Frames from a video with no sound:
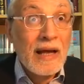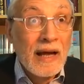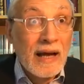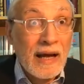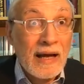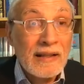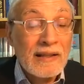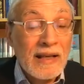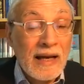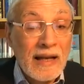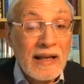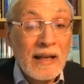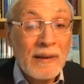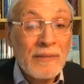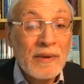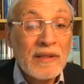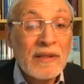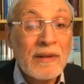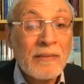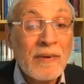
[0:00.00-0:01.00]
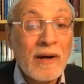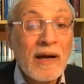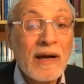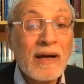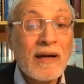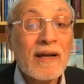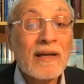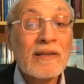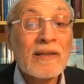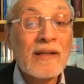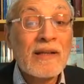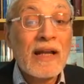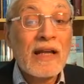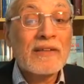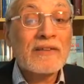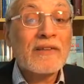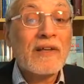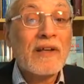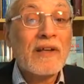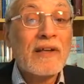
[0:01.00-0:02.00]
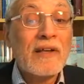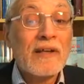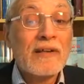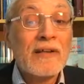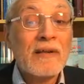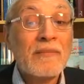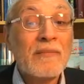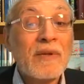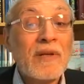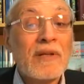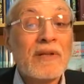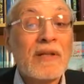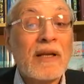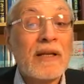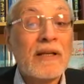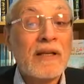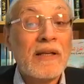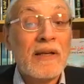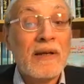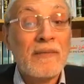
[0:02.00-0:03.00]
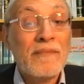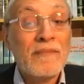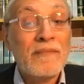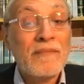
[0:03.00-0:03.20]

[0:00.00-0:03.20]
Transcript: عاد على متن باخرة عسكرية بريطانية